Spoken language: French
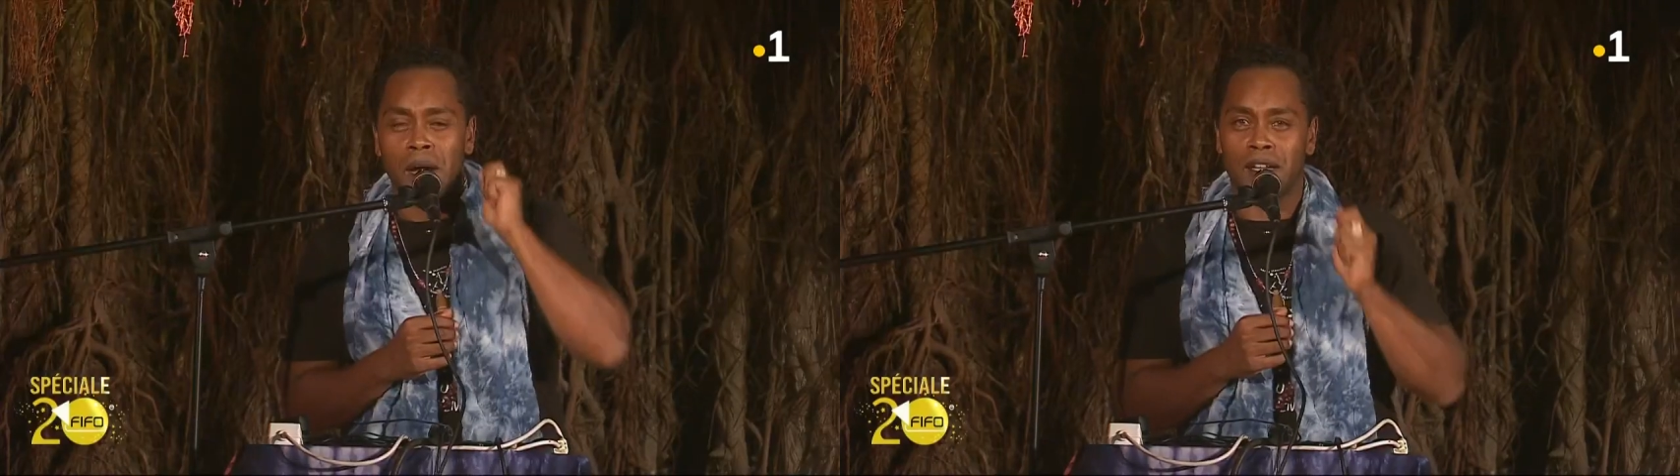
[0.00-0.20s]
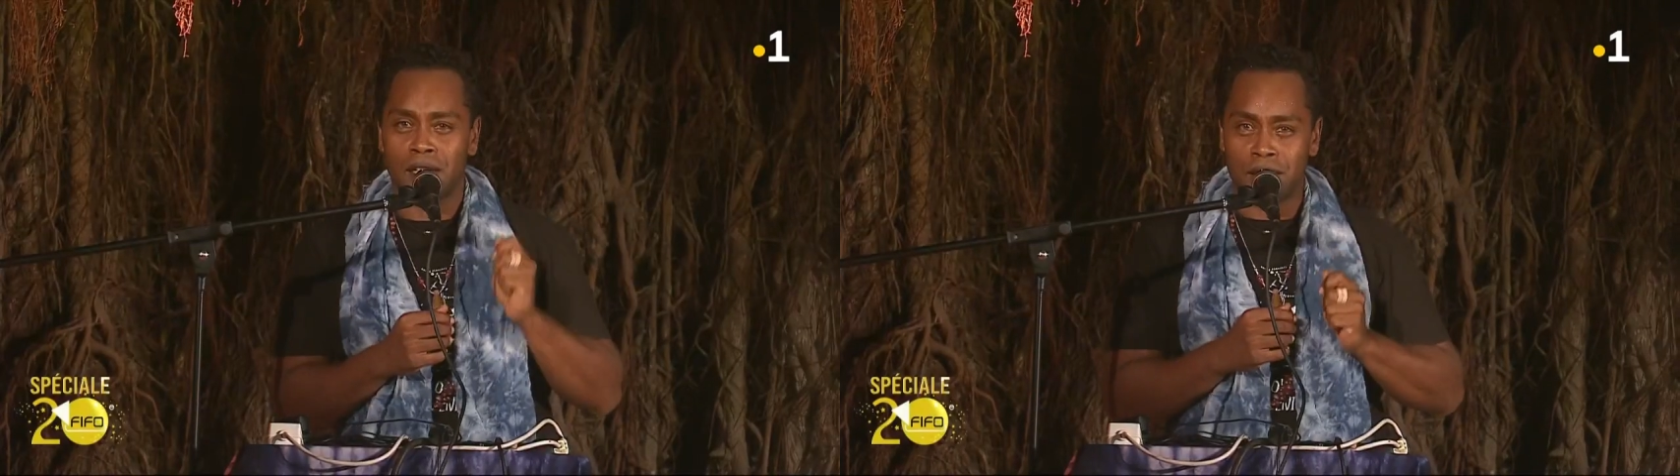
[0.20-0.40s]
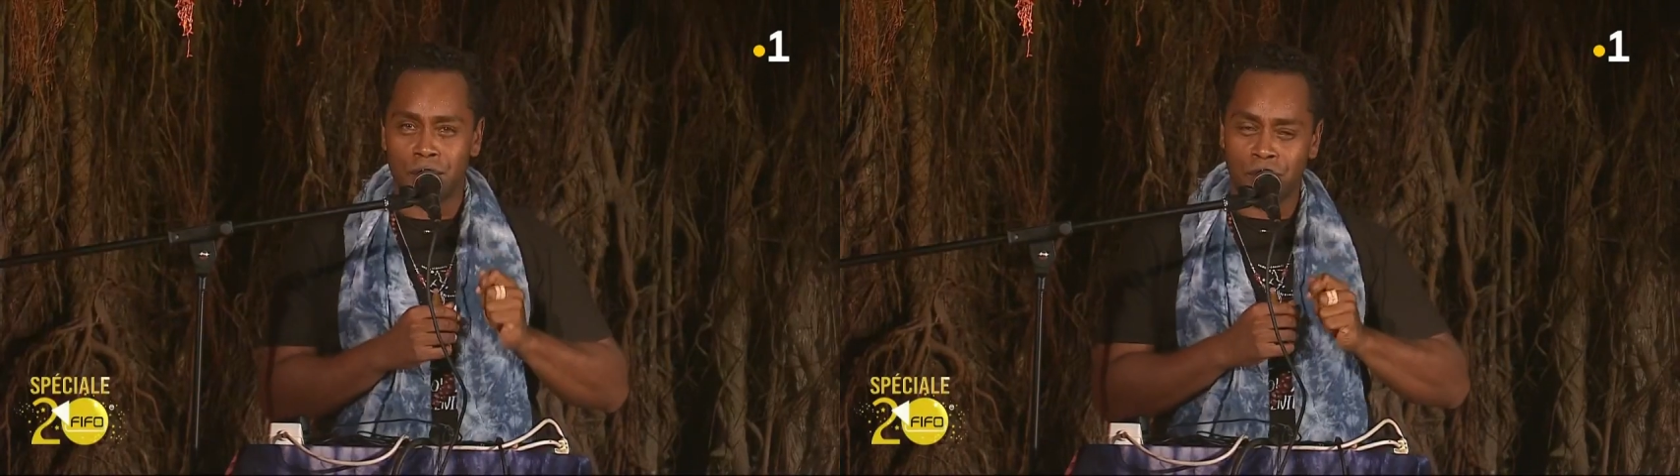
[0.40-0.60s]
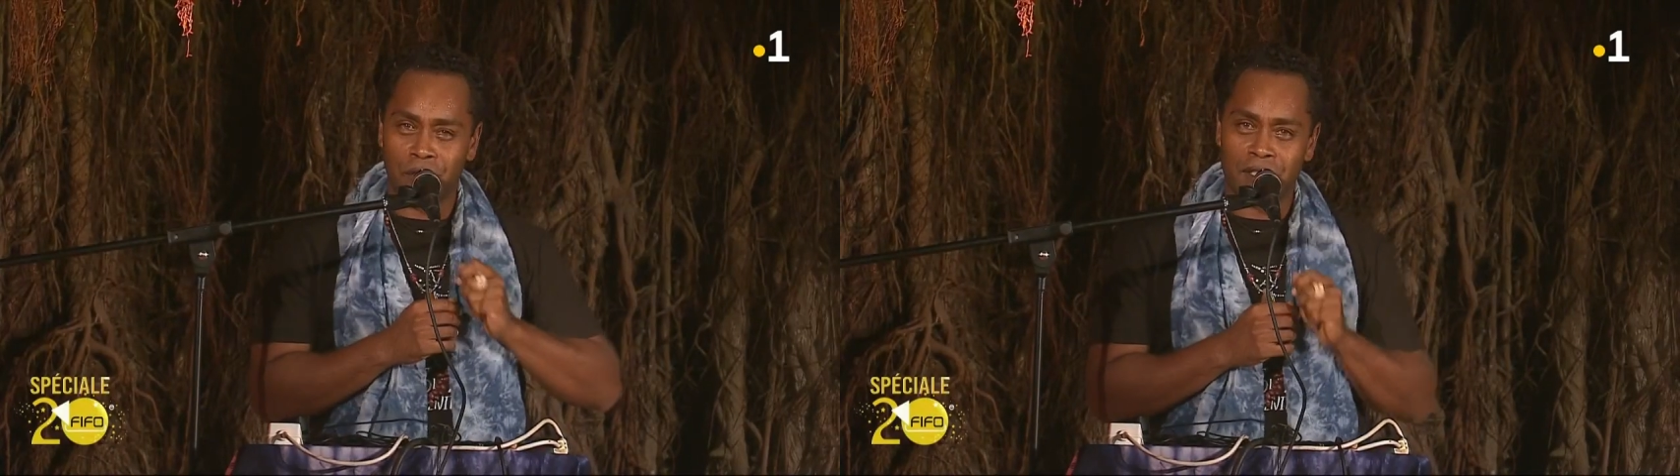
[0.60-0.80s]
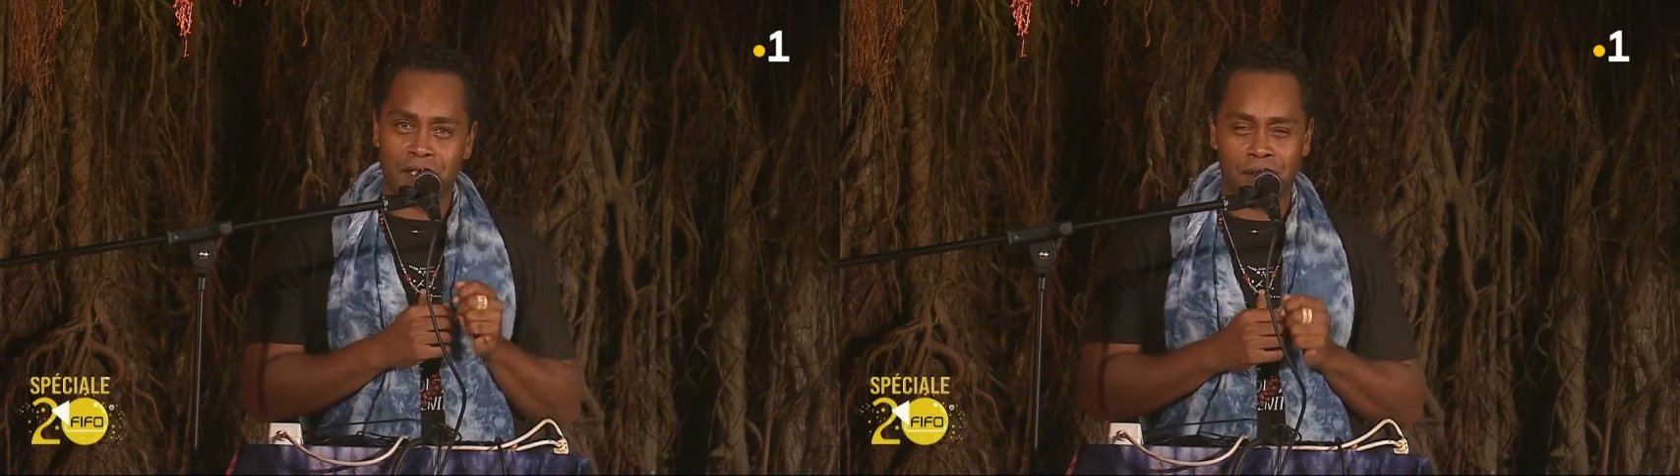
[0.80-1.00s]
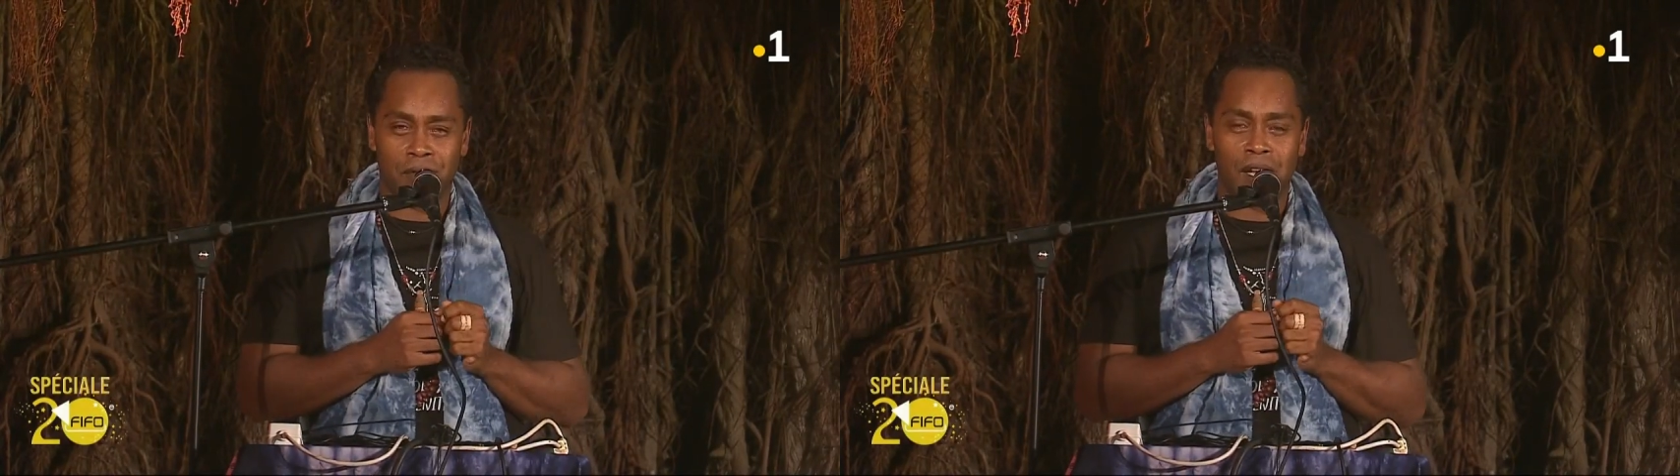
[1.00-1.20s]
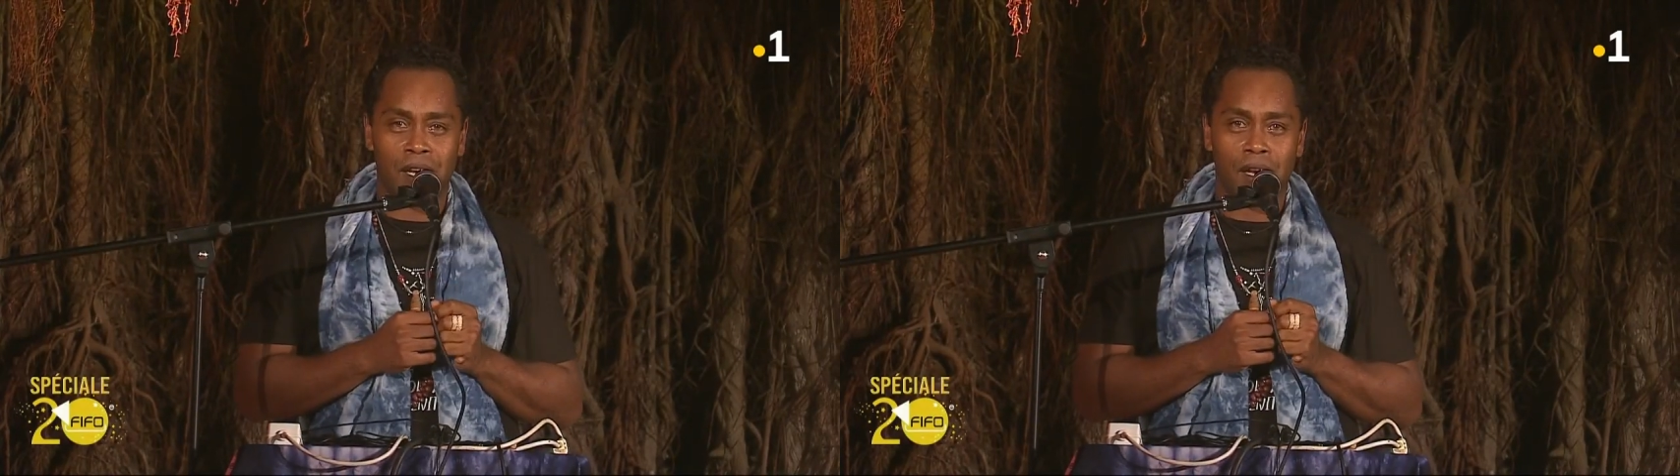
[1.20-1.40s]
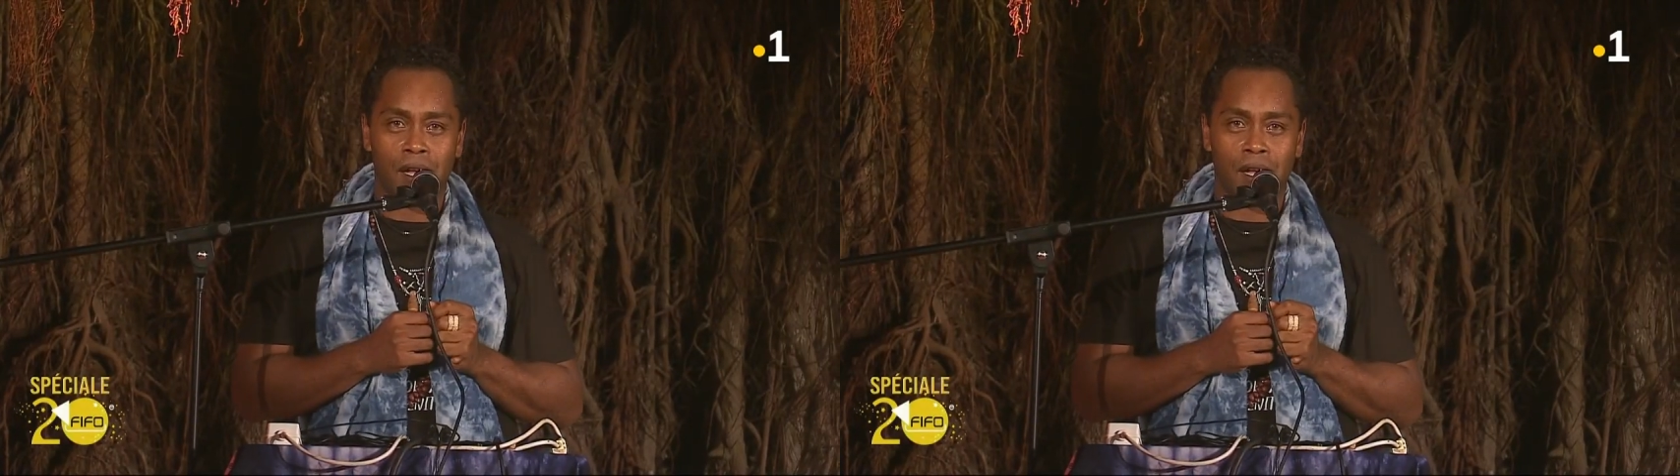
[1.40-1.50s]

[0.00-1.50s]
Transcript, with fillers: parler du festival.